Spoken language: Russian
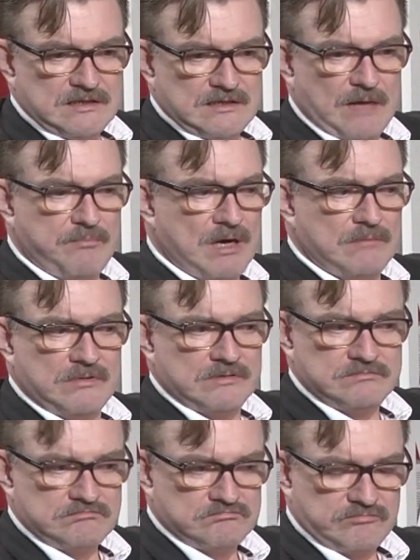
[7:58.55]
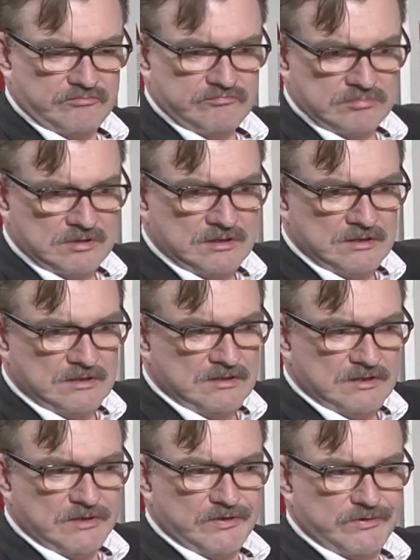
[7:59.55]
Обама
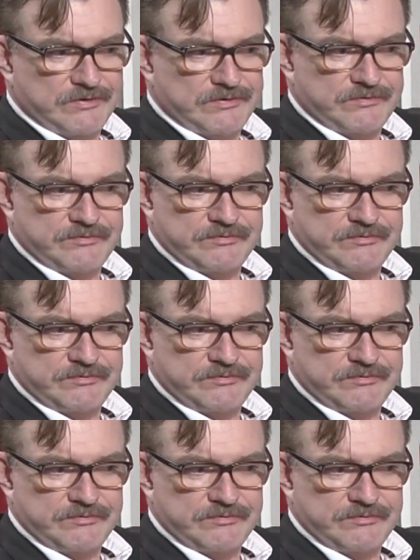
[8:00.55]
Э,